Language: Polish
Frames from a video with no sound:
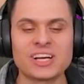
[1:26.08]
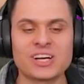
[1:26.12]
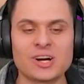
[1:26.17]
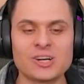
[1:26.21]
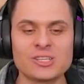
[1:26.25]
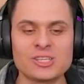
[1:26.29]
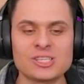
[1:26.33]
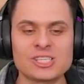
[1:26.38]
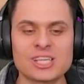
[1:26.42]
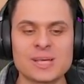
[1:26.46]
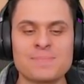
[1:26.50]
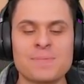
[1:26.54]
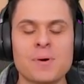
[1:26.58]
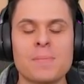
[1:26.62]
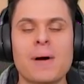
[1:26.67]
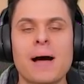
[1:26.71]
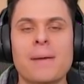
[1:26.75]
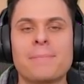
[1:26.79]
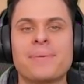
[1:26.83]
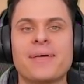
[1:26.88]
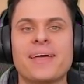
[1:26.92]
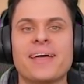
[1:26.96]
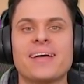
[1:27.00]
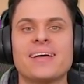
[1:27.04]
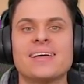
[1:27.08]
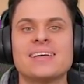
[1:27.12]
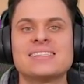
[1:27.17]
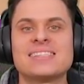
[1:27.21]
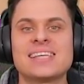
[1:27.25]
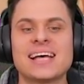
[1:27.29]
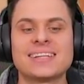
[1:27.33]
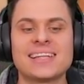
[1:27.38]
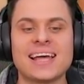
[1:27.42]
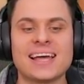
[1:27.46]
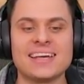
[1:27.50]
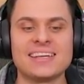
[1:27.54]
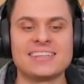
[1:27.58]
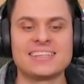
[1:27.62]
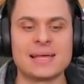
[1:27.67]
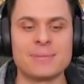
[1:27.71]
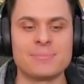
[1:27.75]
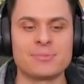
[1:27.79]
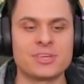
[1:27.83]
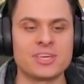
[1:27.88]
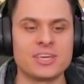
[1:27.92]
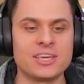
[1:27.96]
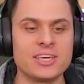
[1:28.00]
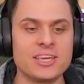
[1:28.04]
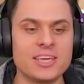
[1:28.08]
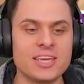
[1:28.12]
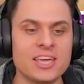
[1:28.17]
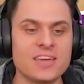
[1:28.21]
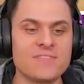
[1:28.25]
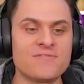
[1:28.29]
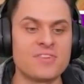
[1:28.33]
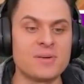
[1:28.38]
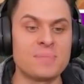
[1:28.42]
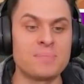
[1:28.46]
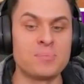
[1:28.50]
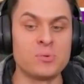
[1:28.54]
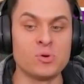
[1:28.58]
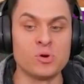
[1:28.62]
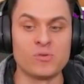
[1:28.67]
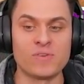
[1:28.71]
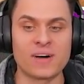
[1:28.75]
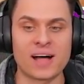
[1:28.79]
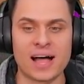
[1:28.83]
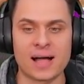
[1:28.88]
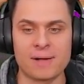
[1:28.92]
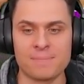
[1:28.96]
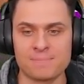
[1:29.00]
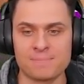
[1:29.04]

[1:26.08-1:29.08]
chodzi sobie po mapie, zjada itemki i wypluwa